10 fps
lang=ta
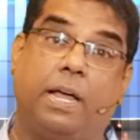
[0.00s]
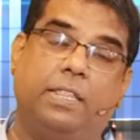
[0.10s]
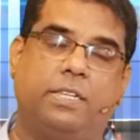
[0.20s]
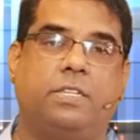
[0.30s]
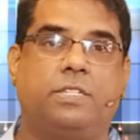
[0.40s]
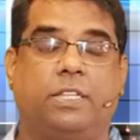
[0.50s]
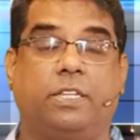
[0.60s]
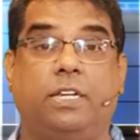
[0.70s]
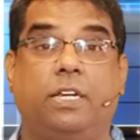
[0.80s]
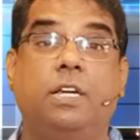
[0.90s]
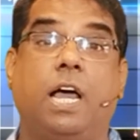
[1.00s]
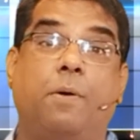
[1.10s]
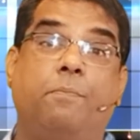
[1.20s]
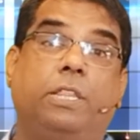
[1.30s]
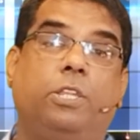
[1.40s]
அந்த சிஸ்டத்துக்கு
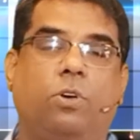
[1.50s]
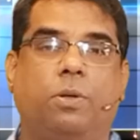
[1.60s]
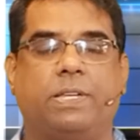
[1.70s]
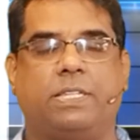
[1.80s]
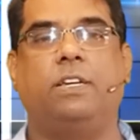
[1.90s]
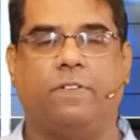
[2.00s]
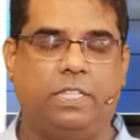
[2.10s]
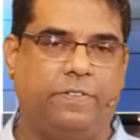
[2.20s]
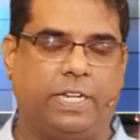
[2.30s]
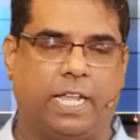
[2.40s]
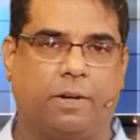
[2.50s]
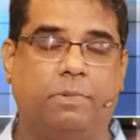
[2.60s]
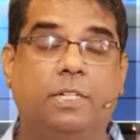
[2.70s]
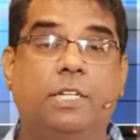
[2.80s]
ஐம்பத்தி ஒரு பர்சன்ட் வந்து விட்டார்கள்